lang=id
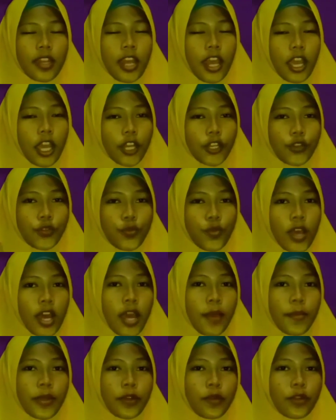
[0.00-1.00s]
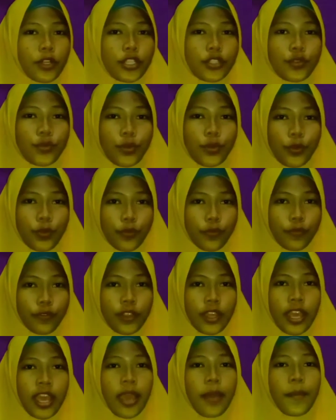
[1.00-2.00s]
Yang kedua, menulis huruf
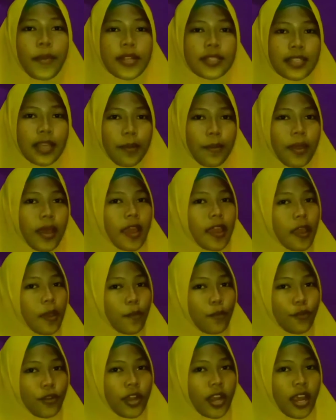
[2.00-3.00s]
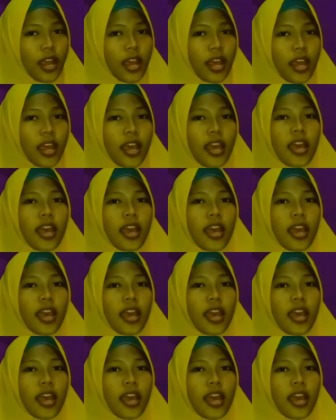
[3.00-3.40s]
T bersama ayah bunda.